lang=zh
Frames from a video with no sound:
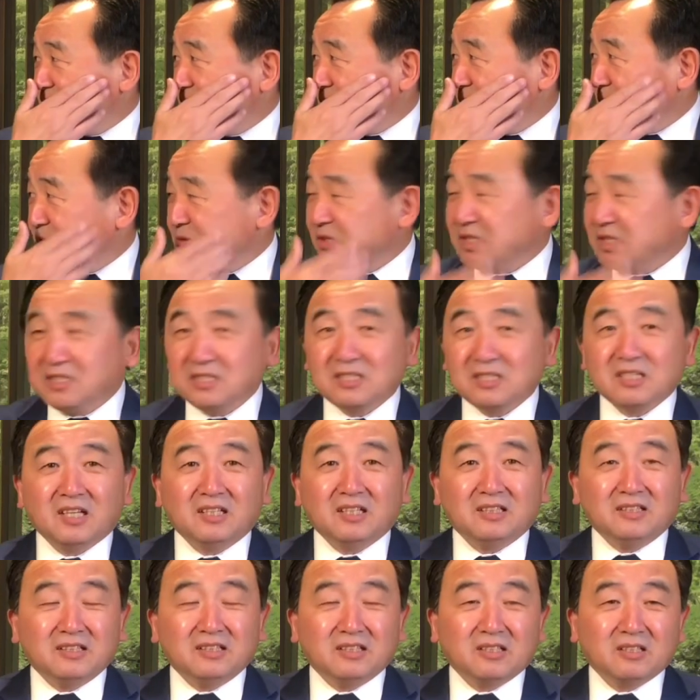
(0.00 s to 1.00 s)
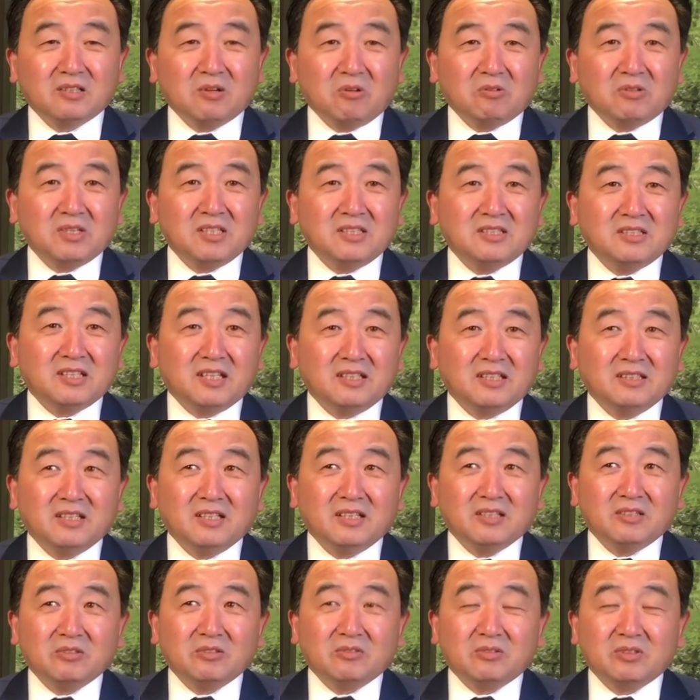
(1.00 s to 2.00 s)
Golden Chen，Golden Chen
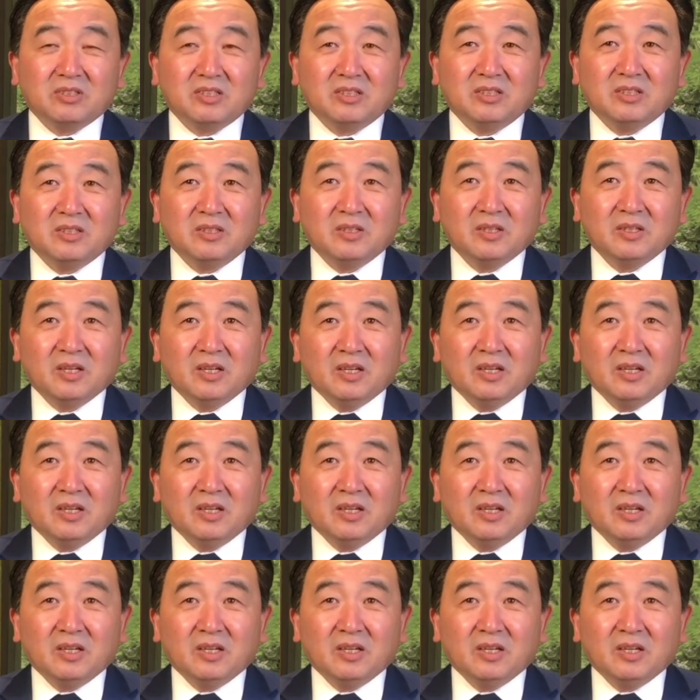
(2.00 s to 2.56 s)
呢，就是